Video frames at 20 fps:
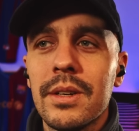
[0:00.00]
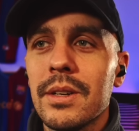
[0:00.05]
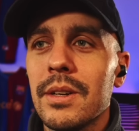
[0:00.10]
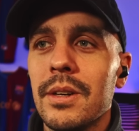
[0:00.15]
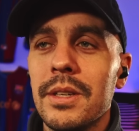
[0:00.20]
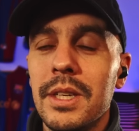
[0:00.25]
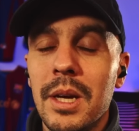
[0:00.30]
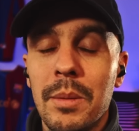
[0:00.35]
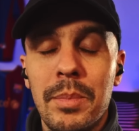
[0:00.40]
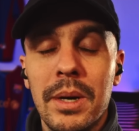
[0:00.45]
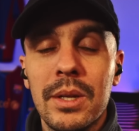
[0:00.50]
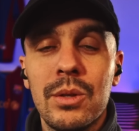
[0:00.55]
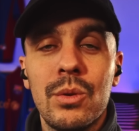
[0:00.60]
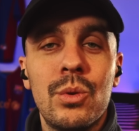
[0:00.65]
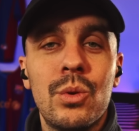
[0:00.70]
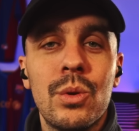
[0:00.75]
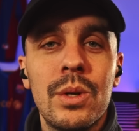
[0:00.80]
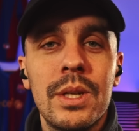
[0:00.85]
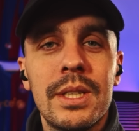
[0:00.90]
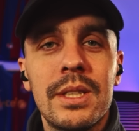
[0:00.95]
il euh, n'y a pas de
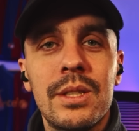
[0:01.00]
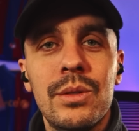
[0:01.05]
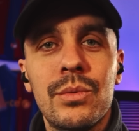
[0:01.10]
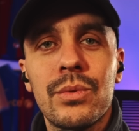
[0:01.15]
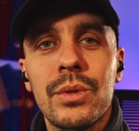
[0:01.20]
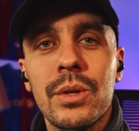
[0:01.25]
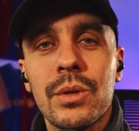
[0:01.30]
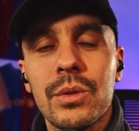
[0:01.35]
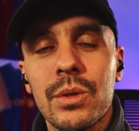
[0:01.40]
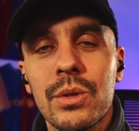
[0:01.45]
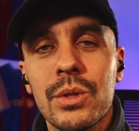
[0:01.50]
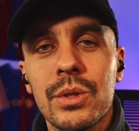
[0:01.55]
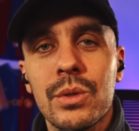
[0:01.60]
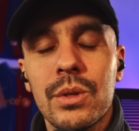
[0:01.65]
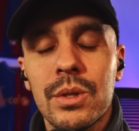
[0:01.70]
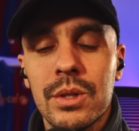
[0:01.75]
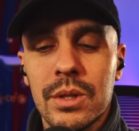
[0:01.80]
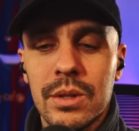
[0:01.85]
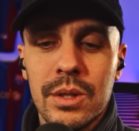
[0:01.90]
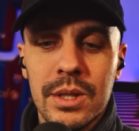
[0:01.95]
collectif
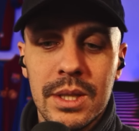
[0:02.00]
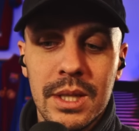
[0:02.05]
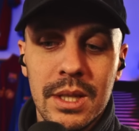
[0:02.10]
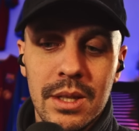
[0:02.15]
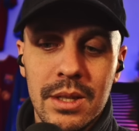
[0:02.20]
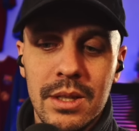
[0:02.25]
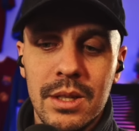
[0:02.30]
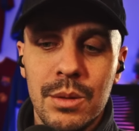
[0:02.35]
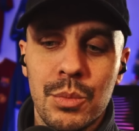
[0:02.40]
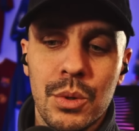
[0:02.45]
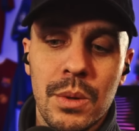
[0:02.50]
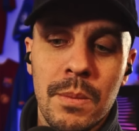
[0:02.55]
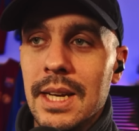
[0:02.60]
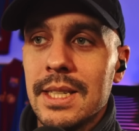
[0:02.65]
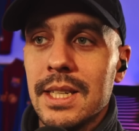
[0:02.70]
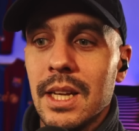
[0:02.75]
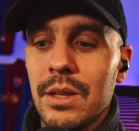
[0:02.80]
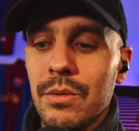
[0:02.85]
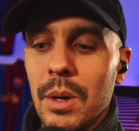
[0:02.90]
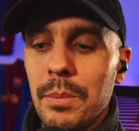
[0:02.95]
dans, cette équipe. Et
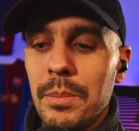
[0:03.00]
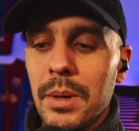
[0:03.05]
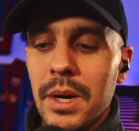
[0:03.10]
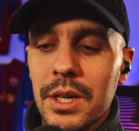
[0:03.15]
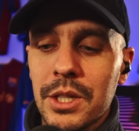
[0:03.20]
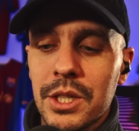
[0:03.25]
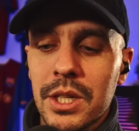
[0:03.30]
ça ne va pas.